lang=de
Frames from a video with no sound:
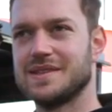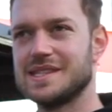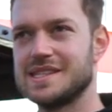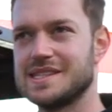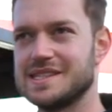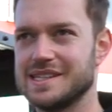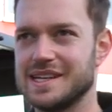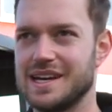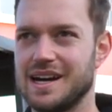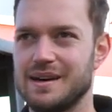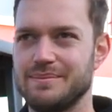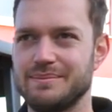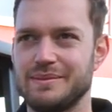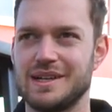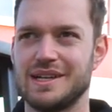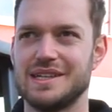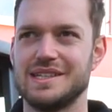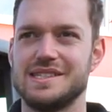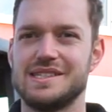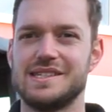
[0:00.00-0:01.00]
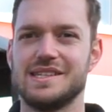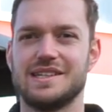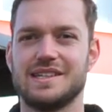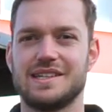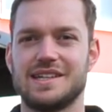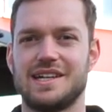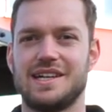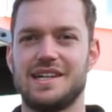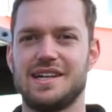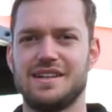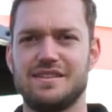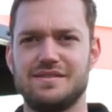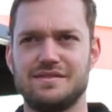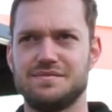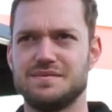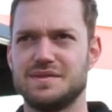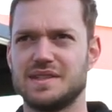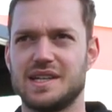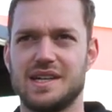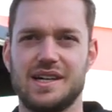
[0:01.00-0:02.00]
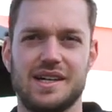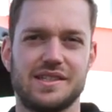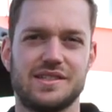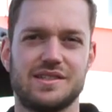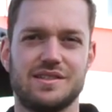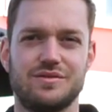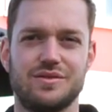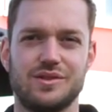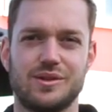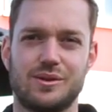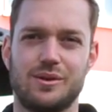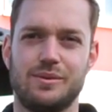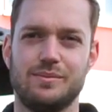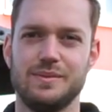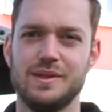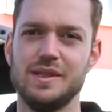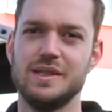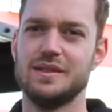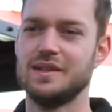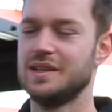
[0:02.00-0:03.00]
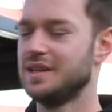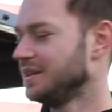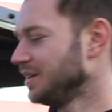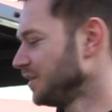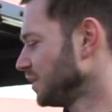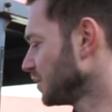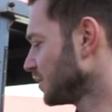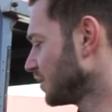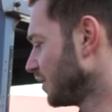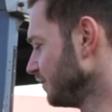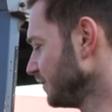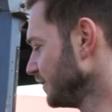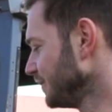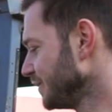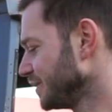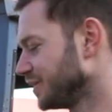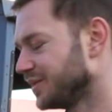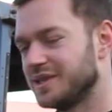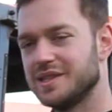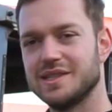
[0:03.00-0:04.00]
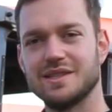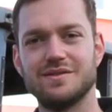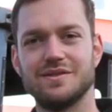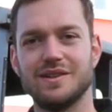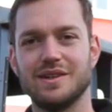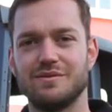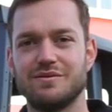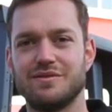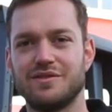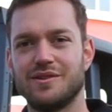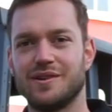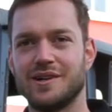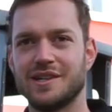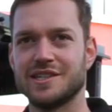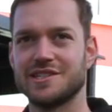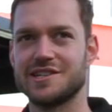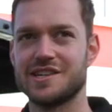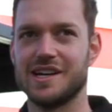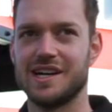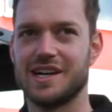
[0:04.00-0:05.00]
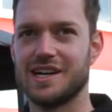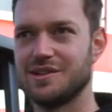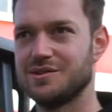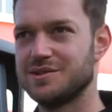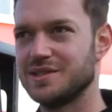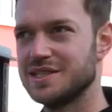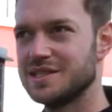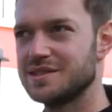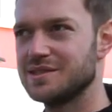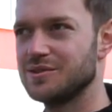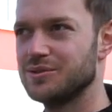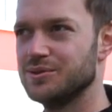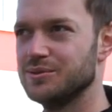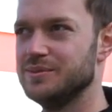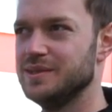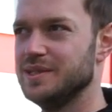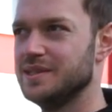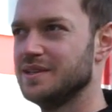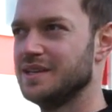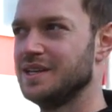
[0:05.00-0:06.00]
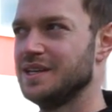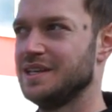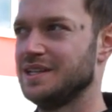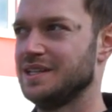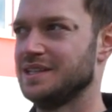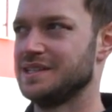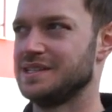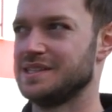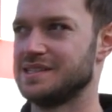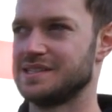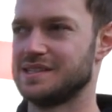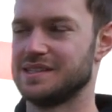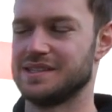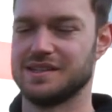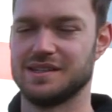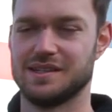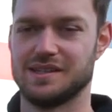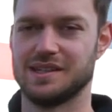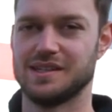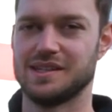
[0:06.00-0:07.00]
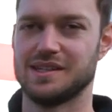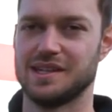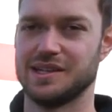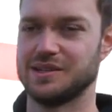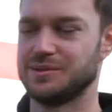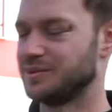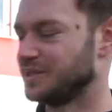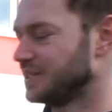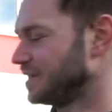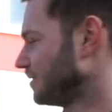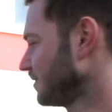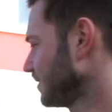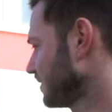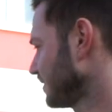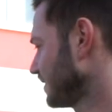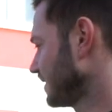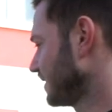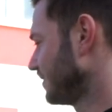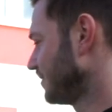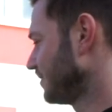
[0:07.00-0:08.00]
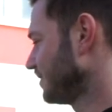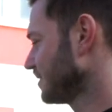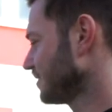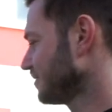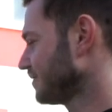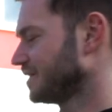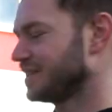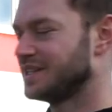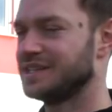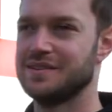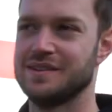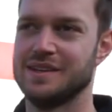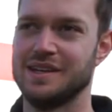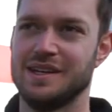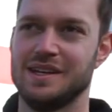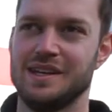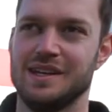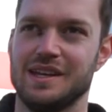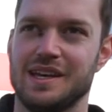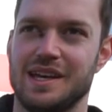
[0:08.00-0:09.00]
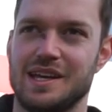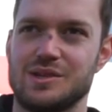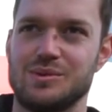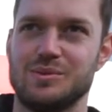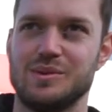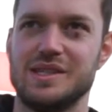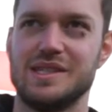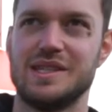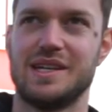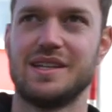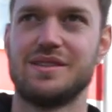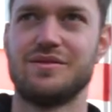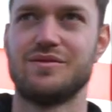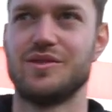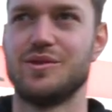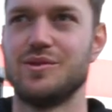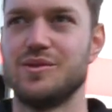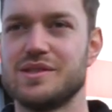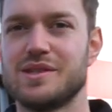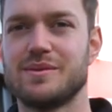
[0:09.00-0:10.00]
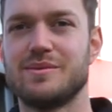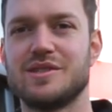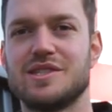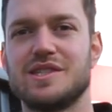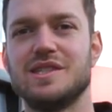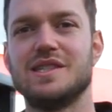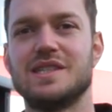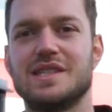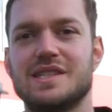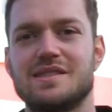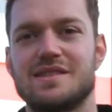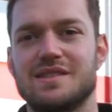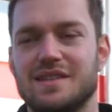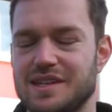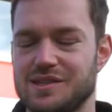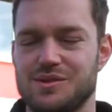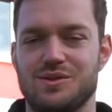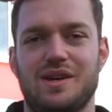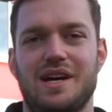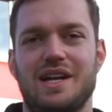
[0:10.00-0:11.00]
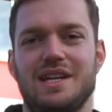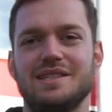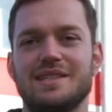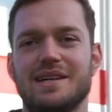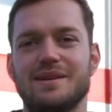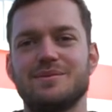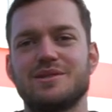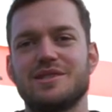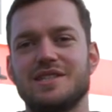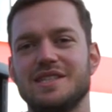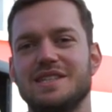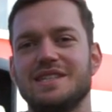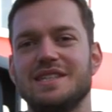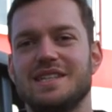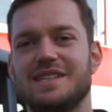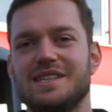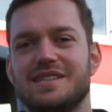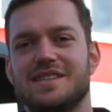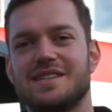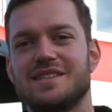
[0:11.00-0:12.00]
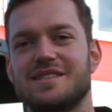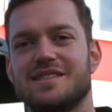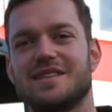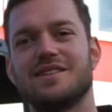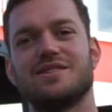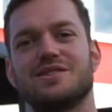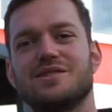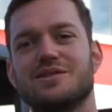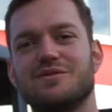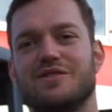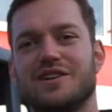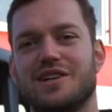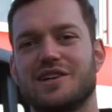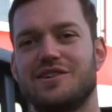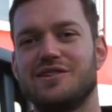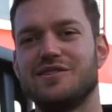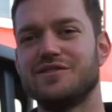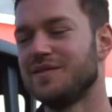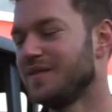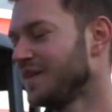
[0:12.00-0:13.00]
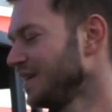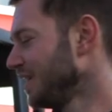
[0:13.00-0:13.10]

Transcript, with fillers: Das ist eine Hamm HD10K. K steht für Kombi. Und Kombi bedeutet, wir haben vorne Stahl und hinten Gummi. Das äh, gehe ich gleich nochmal genau, genauer drauf ein. Erst einmal die Daten von unserer Maschine jetzt. Also alle drei Maschinen, die ihr hier seht, sind noch zum Verkauf.